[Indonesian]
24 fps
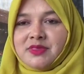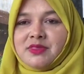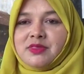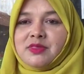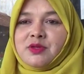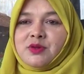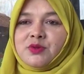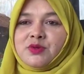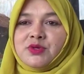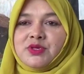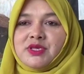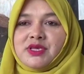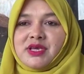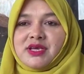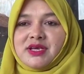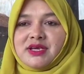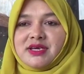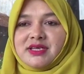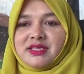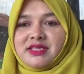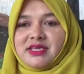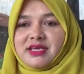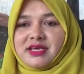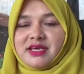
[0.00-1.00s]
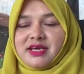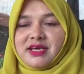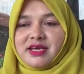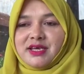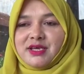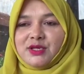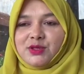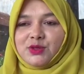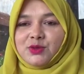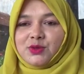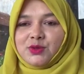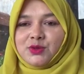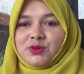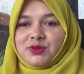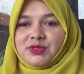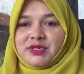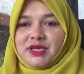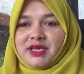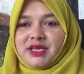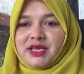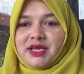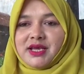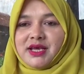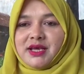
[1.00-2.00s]
terus yang ketiga itu
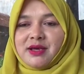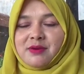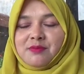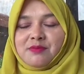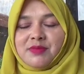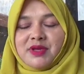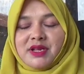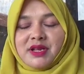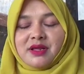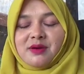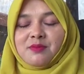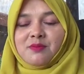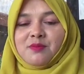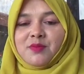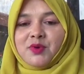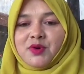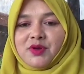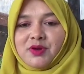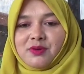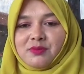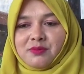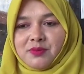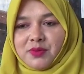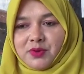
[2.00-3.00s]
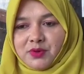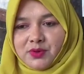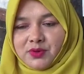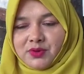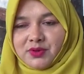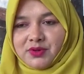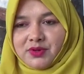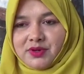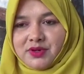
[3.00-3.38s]
saya ambil empon-empon